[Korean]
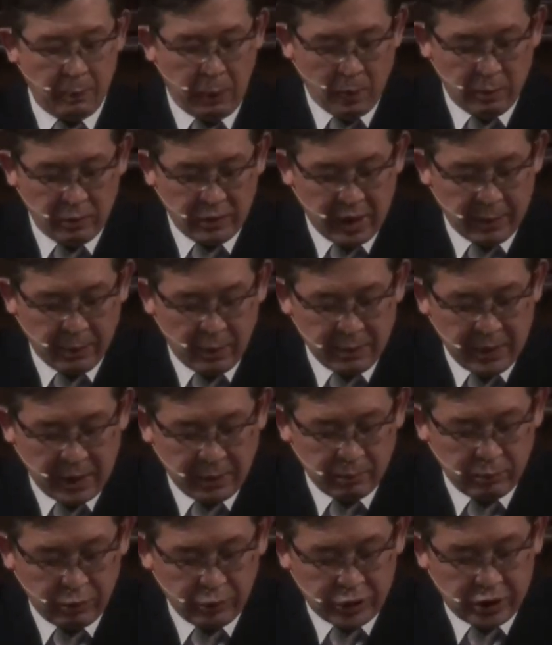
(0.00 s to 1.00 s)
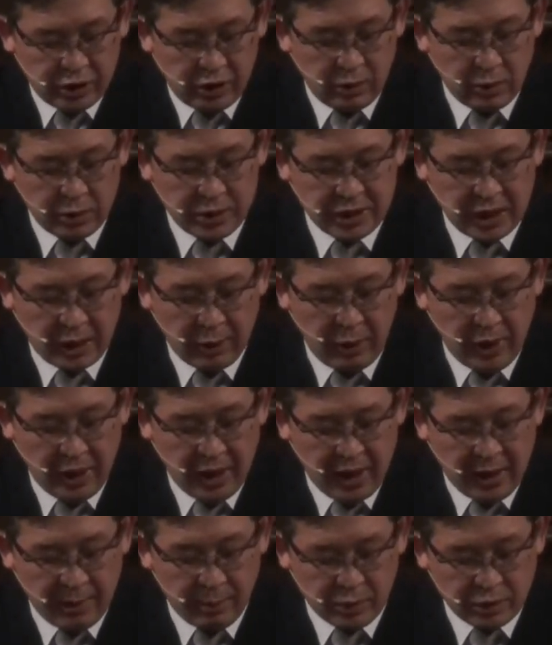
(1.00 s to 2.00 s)
오늘 본문에 보면 무신론
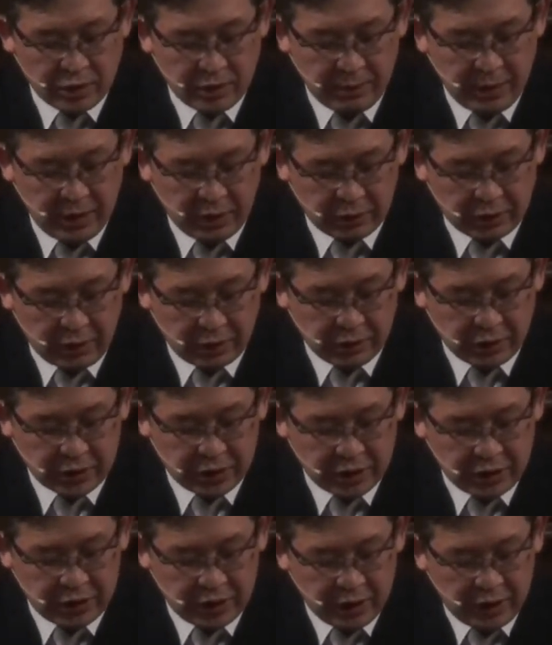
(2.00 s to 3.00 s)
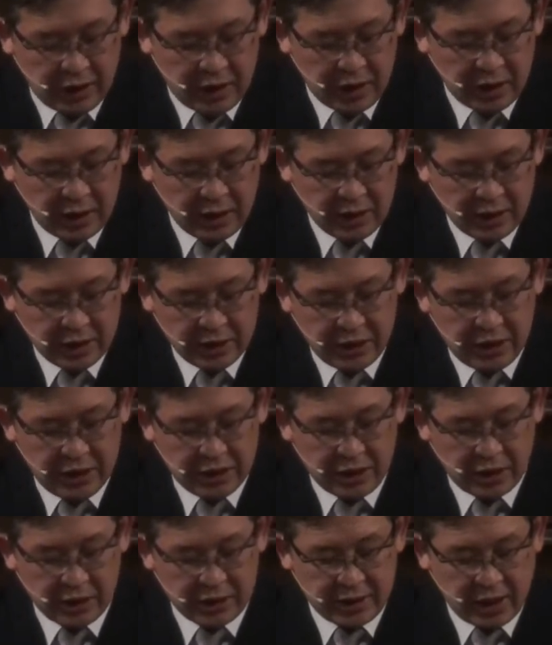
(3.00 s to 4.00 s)
사회의 모습이 어떤 것인지를
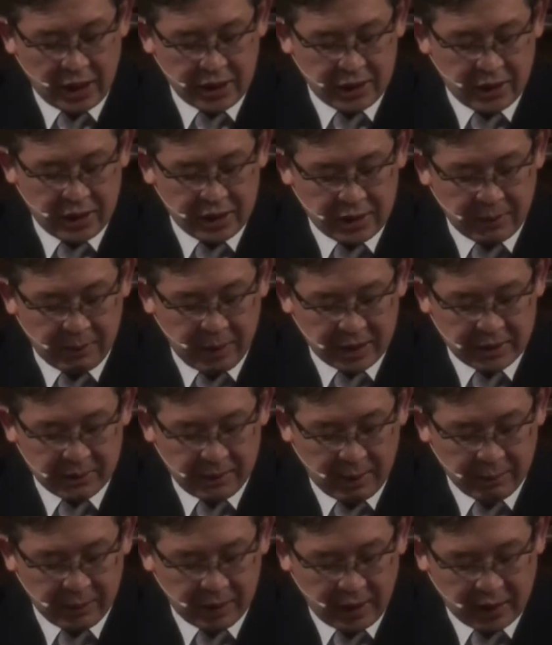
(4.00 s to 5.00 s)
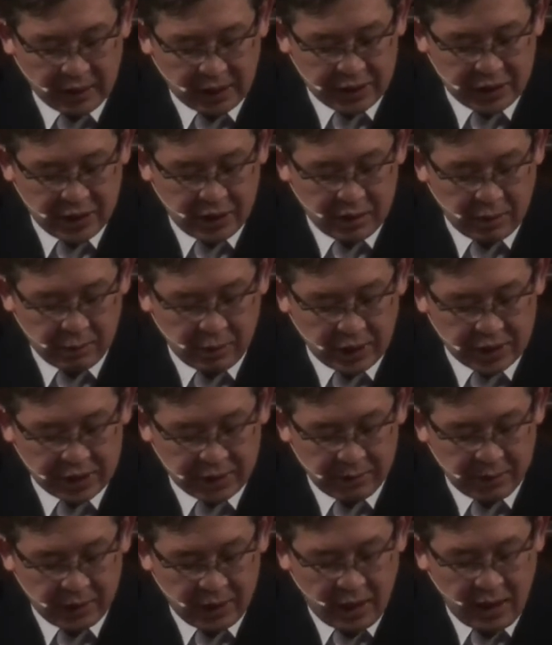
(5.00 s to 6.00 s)
2절 4절에서 말씀합니다. 같이 읽어
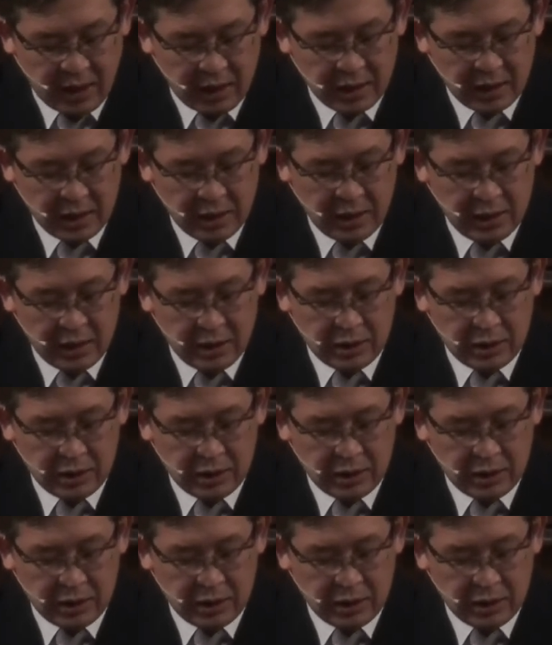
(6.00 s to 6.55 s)
보겠습니다.